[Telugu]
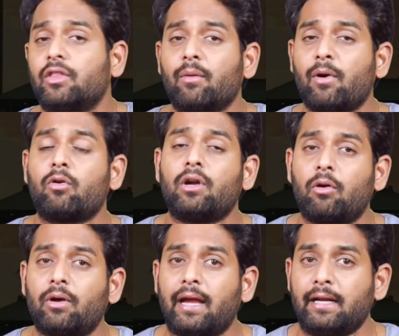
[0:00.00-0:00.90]
దీపక్
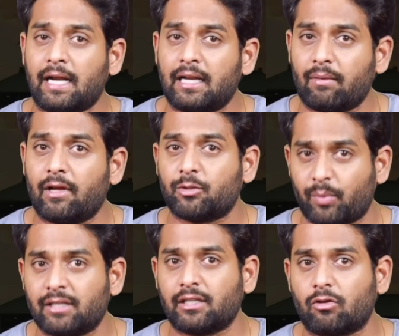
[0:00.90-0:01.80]
కూడా ఇండియన్ టీం
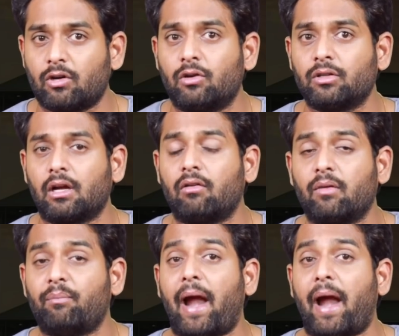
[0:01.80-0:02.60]
ఎక్స్పీరియన్స్ ఎక్కువగా ఉంది కాబట్టి